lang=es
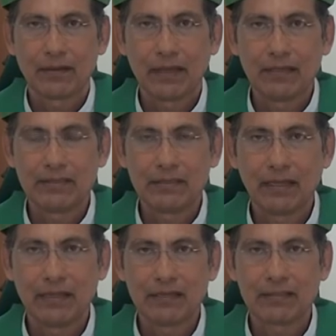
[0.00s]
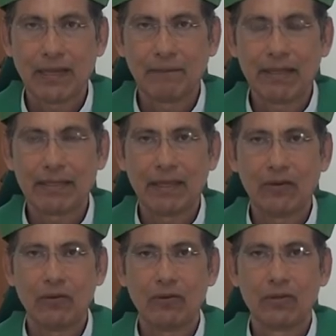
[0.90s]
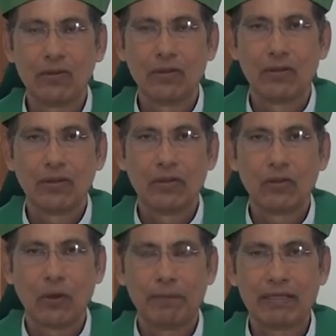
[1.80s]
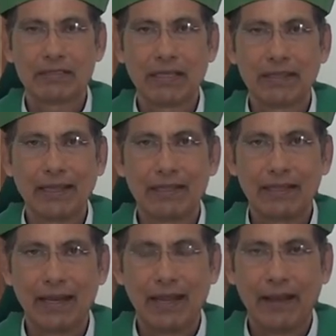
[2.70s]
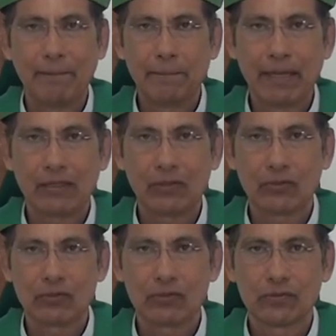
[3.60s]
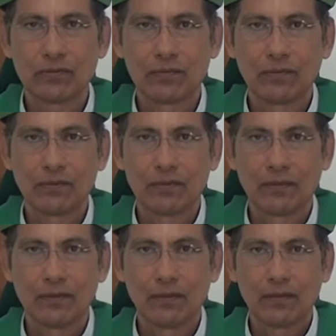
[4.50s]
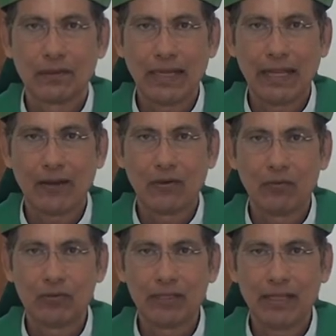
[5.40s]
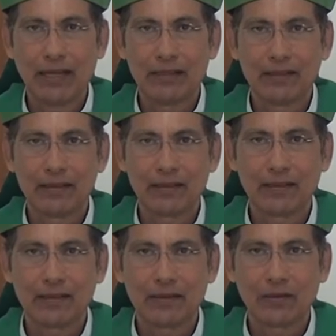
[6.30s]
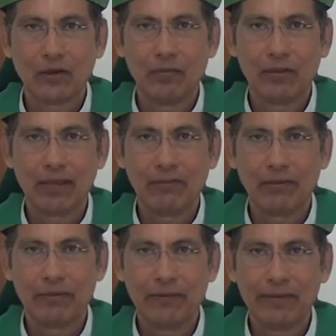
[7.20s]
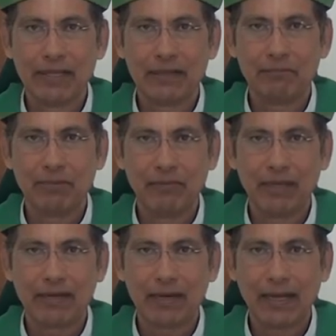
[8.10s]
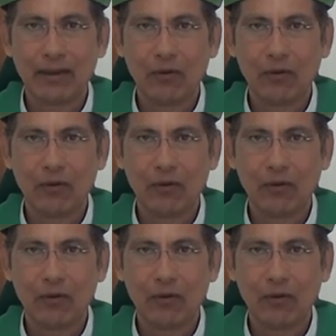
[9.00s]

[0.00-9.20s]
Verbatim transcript: que insiste San Mateo, nos presenta tres aspectos de la comunidad, cómo debe vivir, vivir la